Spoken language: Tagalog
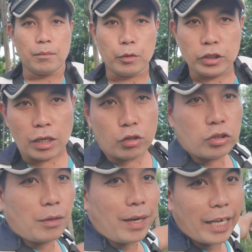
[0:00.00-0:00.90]
punta ko
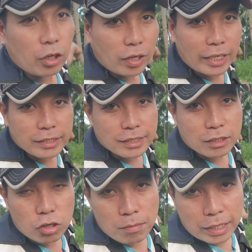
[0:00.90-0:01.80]
dun sa malayo guys
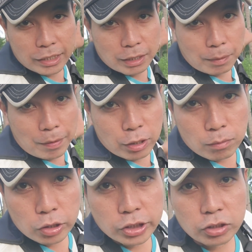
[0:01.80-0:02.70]
kung marinig pa ba
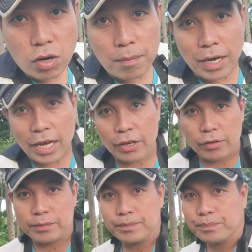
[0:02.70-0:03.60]
yung boses ko ha ah, malayo